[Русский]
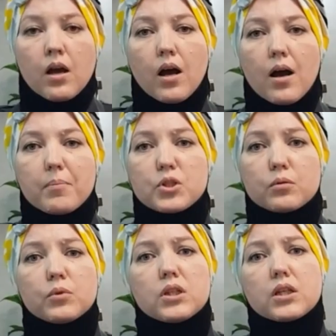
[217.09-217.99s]
А,
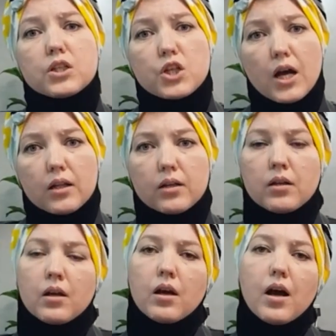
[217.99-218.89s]
почему не кричала,
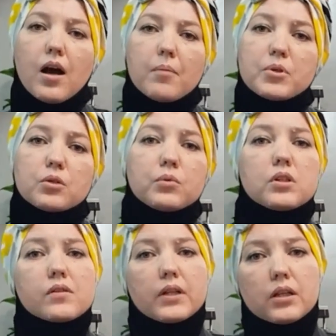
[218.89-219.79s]
а, почему не
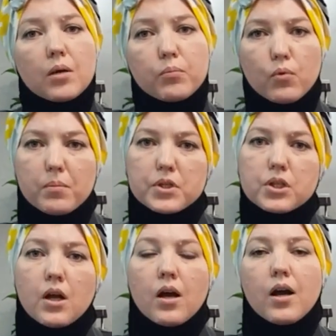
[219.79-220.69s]
звала на помощь,
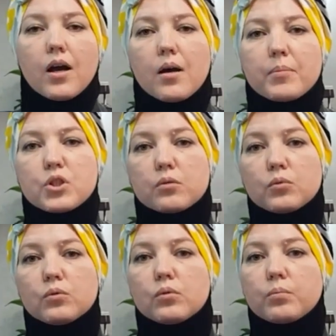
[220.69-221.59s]
а,
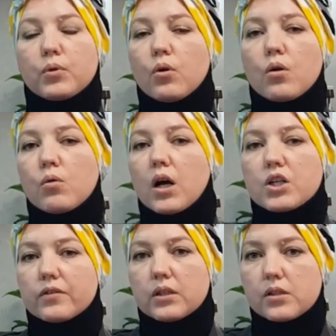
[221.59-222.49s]
почему плохо
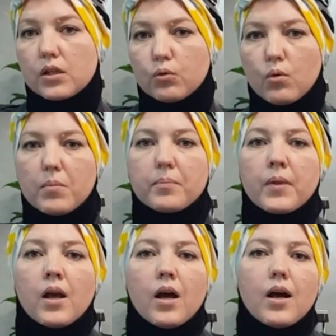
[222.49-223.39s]
ухаживала за домом,
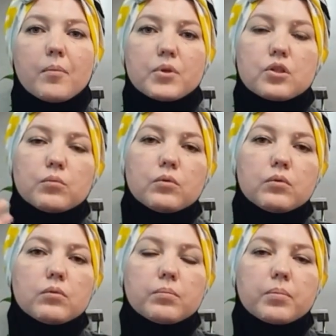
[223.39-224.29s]
а,
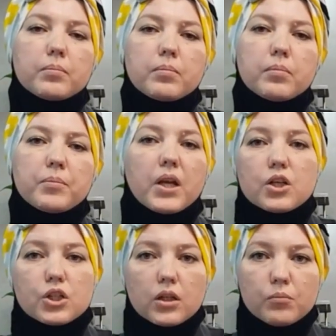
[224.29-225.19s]
почему
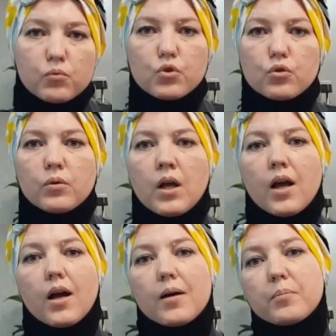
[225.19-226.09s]
перечила мужу,
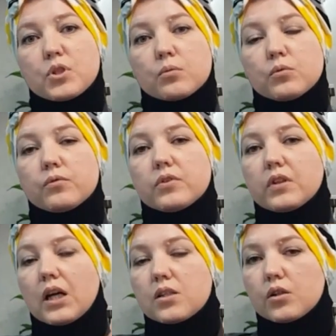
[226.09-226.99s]
а почему в
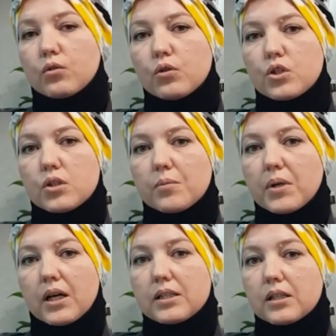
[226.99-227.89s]
12 ночи
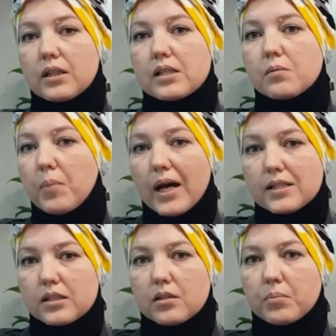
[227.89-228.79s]
тебе хотелось
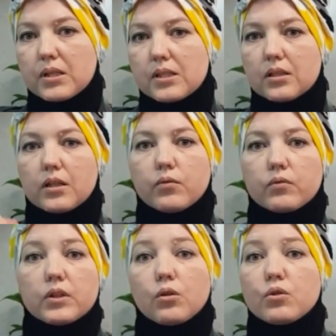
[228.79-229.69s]
спать, и ты просила его
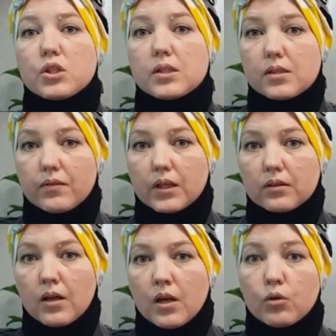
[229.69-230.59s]
выключить свет,
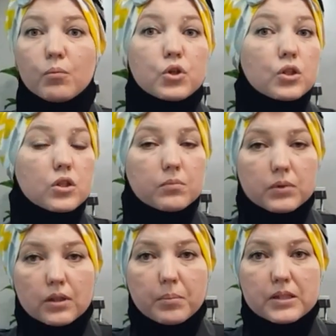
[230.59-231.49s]
ну можно же
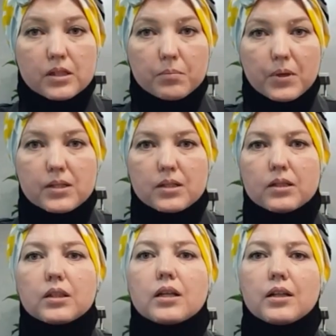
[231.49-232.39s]
было потерпеть и
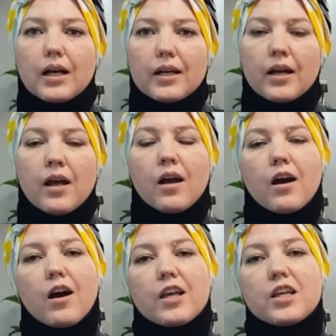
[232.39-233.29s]
так далее.
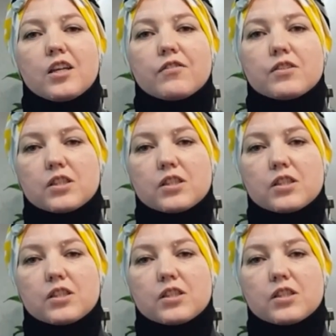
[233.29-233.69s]
А, и